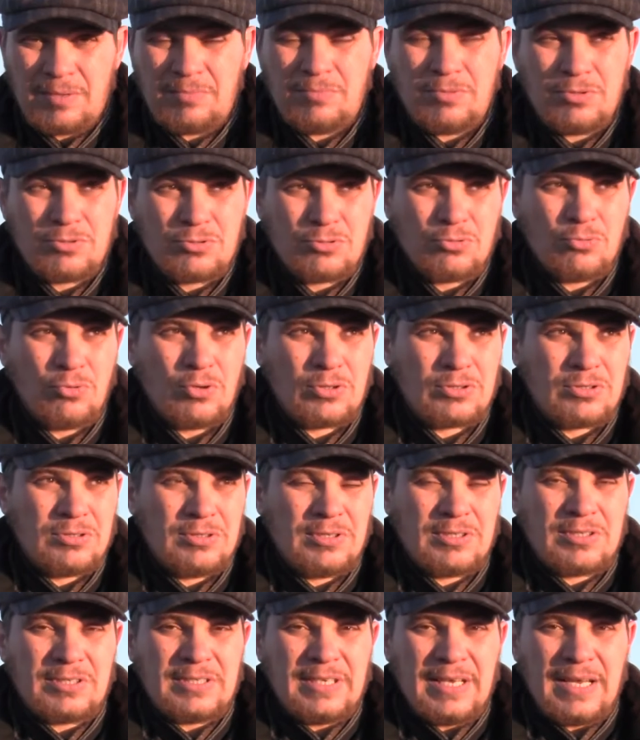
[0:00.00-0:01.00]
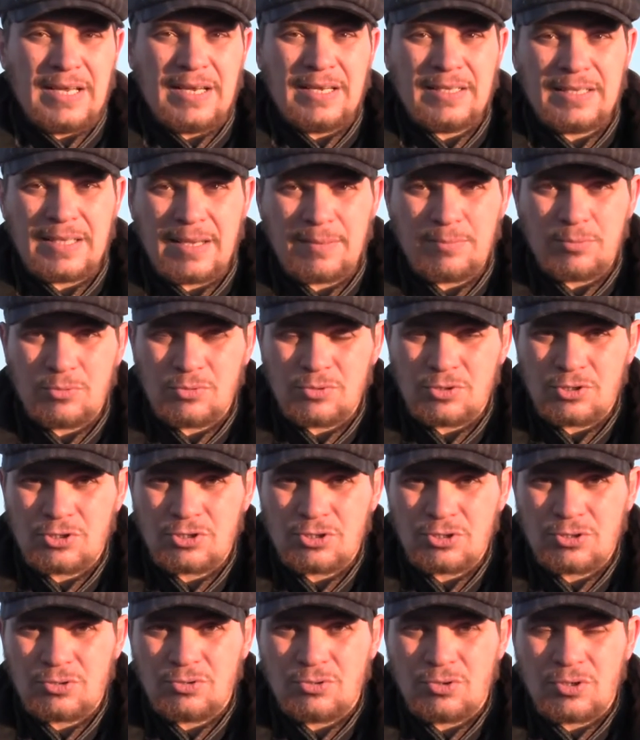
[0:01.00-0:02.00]
амбициозные цели на
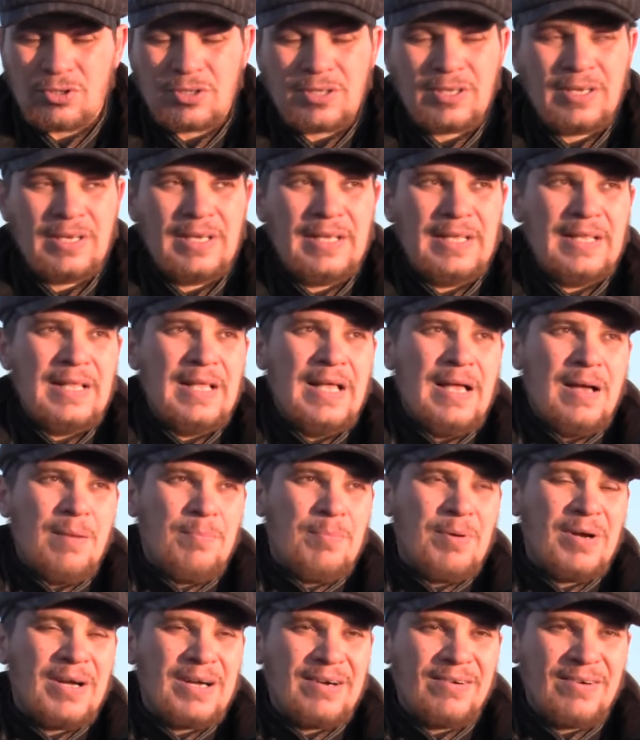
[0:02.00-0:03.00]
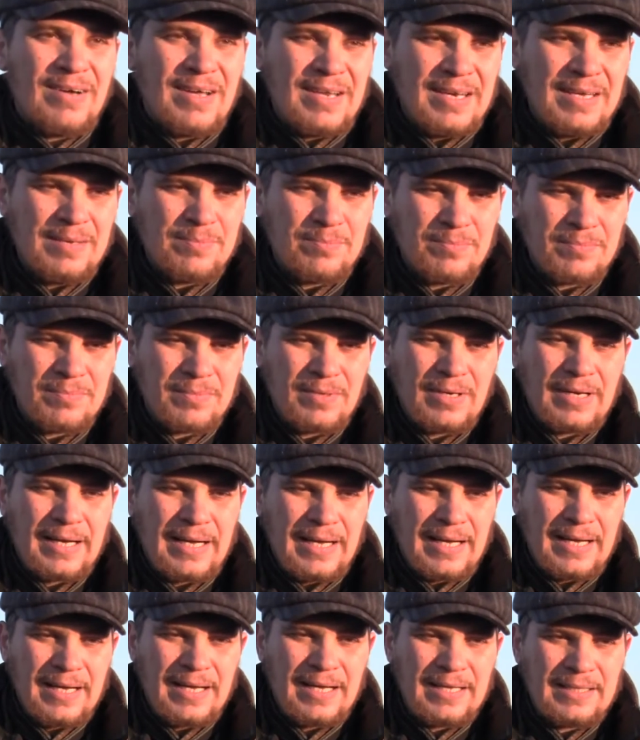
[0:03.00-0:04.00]
будущий год, поговорим
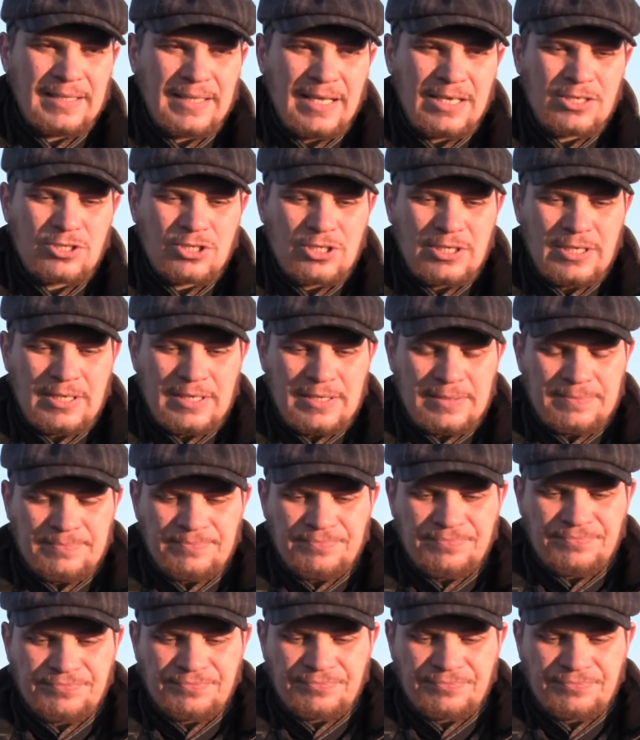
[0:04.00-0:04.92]
о наших